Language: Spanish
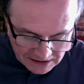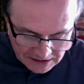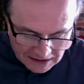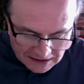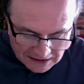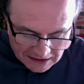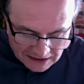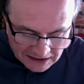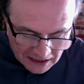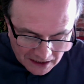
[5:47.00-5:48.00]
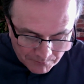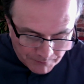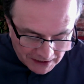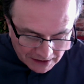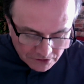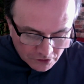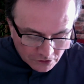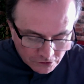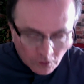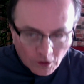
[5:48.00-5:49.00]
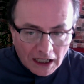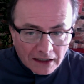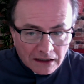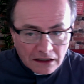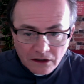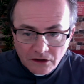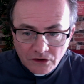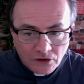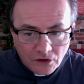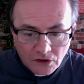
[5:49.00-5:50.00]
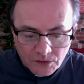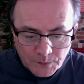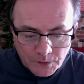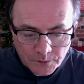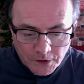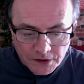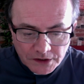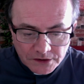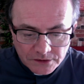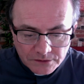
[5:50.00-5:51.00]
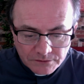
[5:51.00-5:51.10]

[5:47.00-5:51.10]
de energía el plexo solar, no los pulmones.